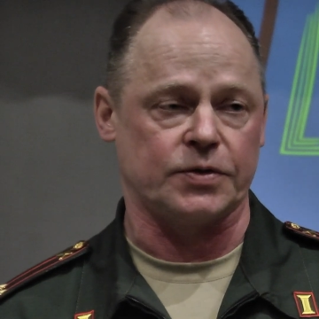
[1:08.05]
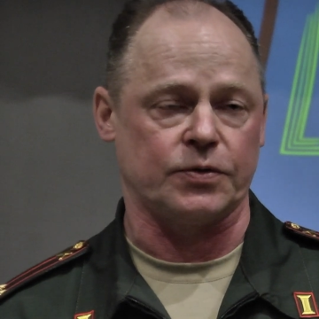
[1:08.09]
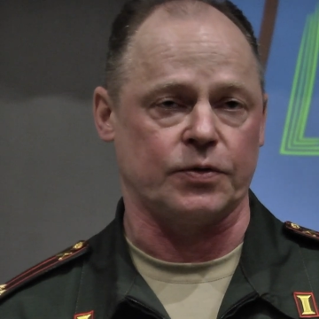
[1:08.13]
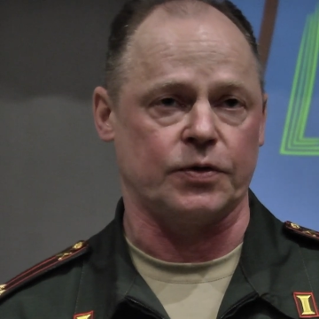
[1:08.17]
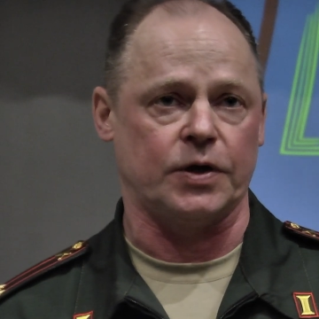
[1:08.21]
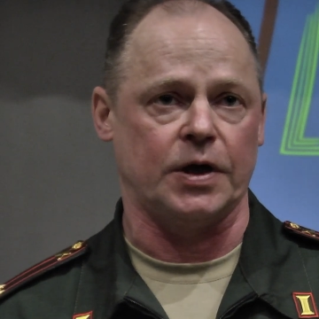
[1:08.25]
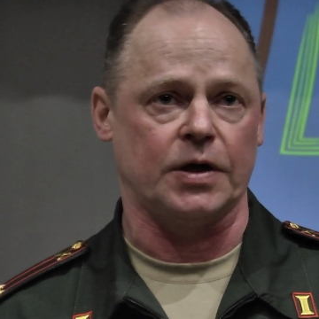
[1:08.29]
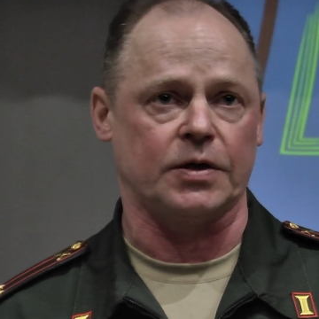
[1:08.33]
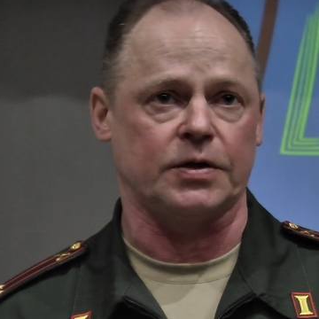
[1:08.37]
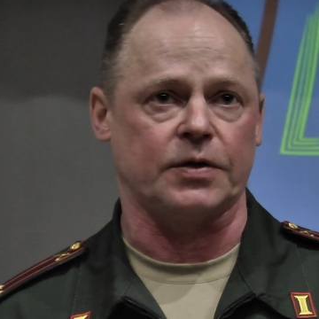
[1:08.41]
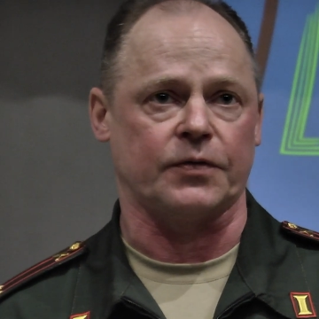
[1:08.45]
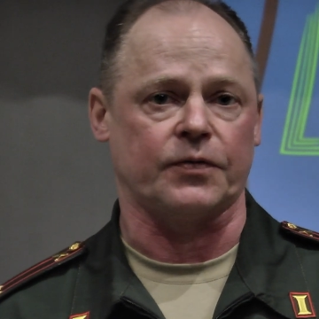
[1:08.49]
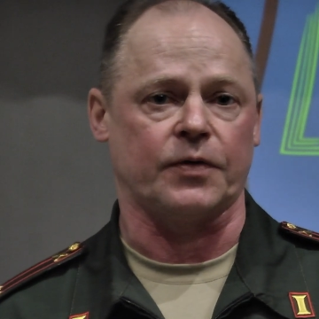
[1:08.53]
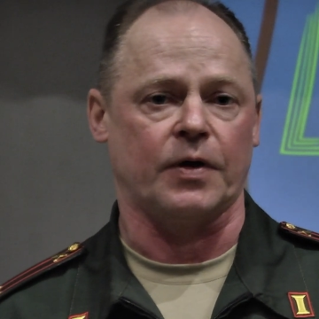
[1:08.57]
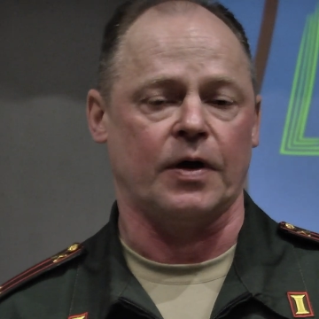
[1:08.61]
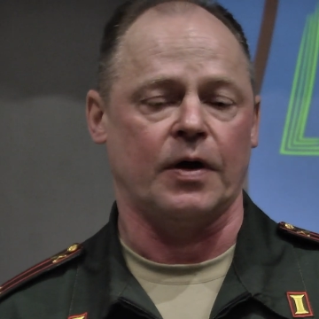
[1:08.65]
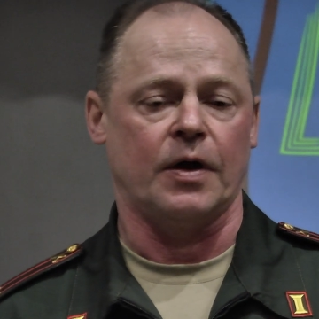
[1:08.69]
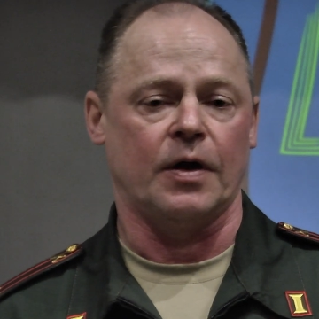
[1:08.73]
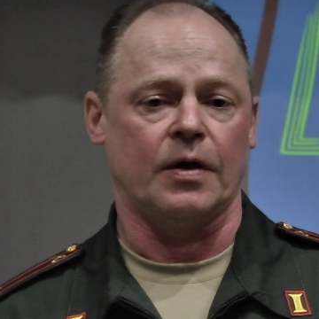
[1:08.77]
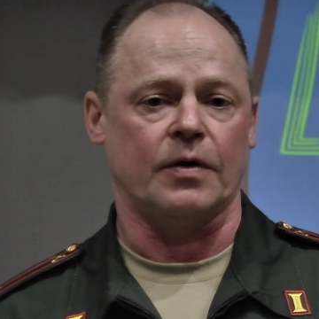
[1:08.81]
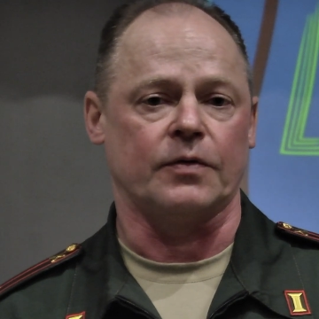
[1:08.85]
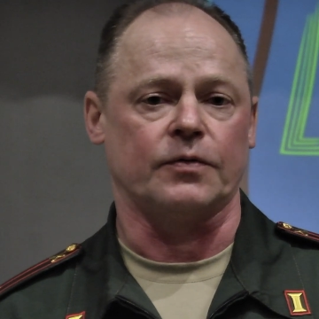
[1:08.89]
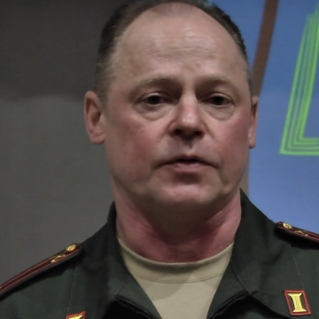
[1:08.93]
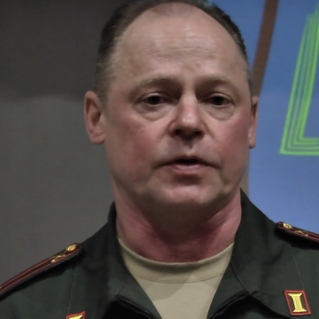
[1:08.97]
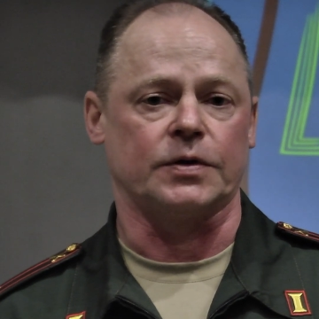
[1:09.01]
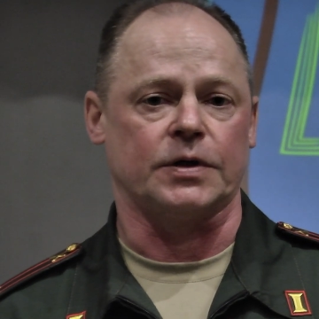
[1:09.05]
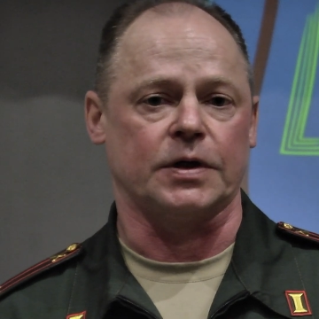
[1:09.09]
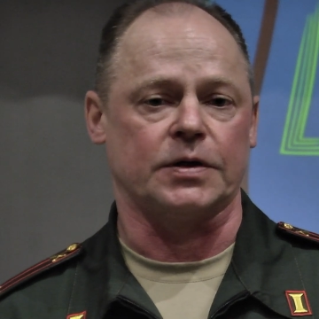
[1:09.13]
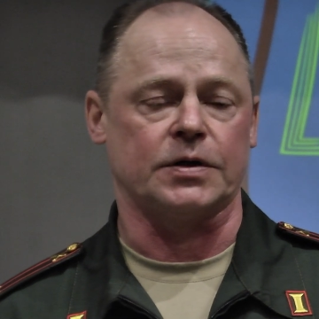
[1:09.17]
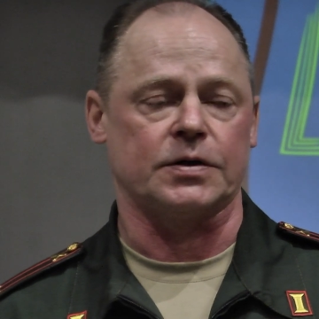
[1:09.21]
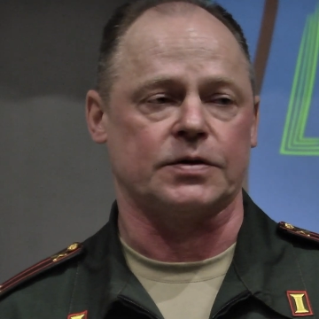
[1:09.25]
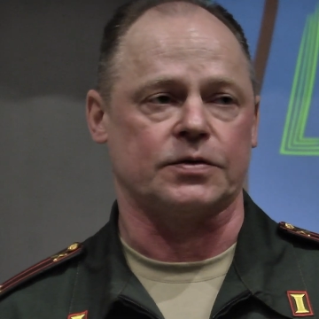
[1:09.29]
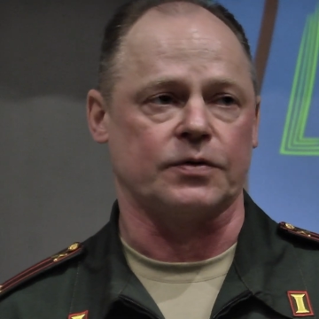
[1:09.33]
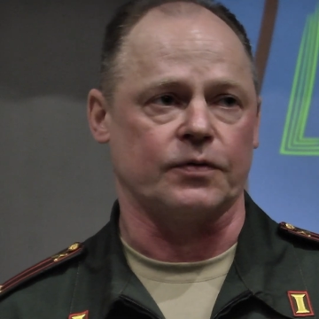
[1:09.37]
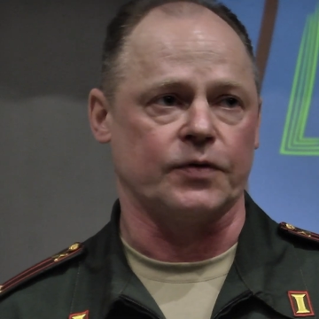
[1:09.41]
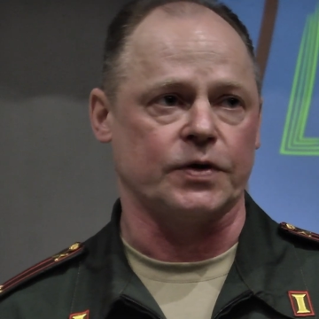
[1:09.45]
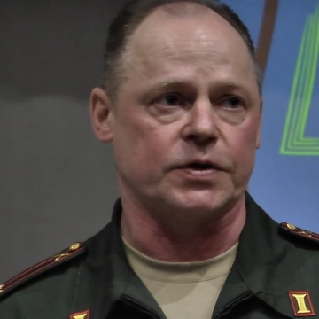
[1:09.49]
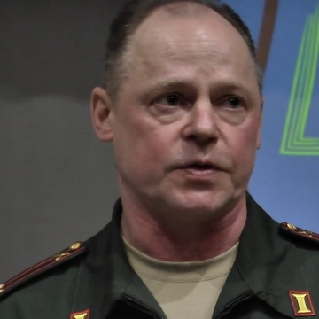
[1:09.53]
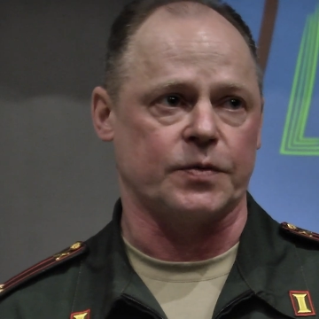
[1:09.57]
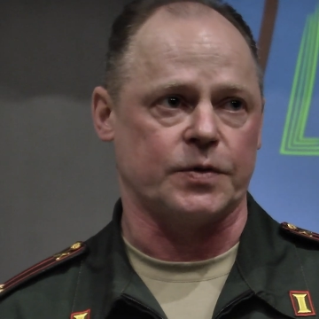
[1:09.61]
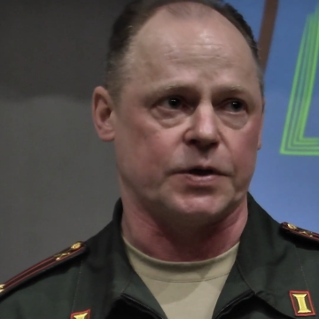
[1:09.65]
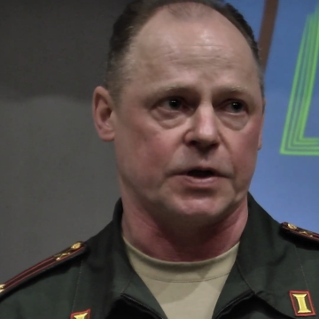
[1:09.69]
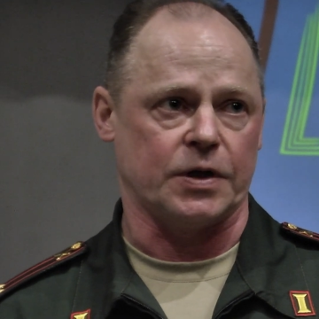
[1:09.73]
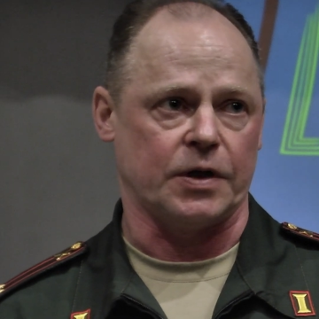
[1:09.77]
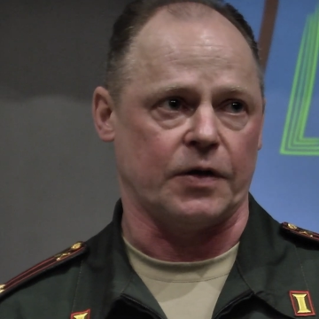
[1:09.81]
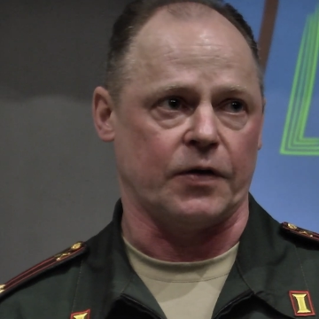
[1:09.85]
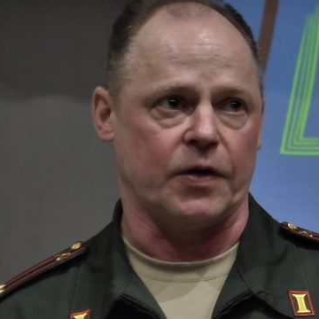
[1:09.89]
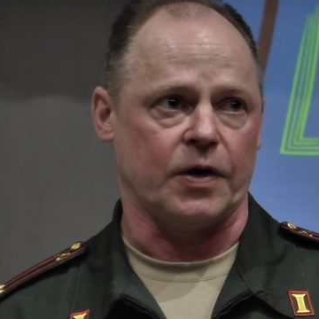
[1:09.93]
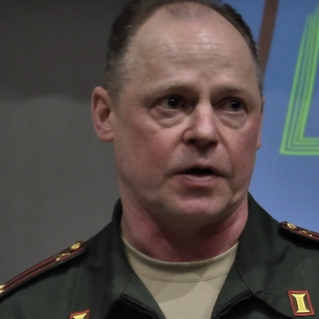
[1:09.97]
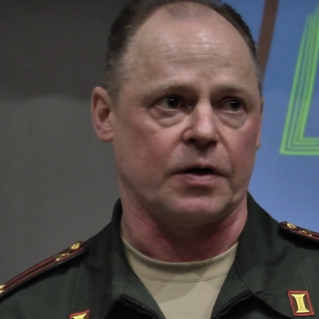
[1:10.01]
студентов, вот, это 108
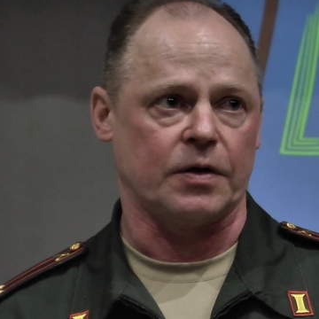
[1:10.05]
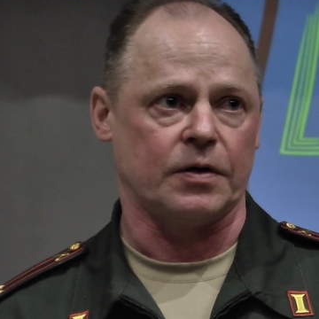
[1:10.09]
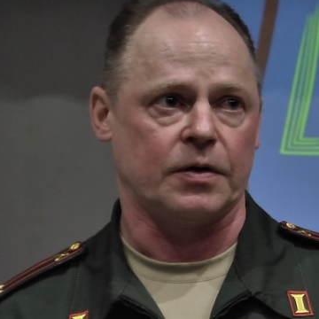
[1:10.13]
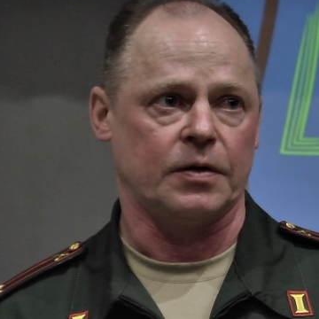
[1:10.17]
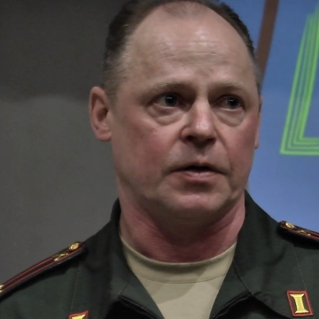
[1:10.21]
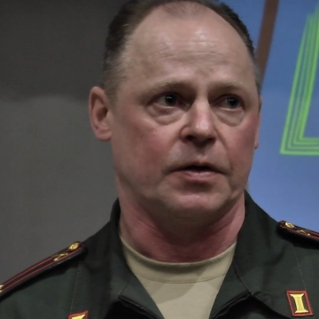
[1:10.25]
человек.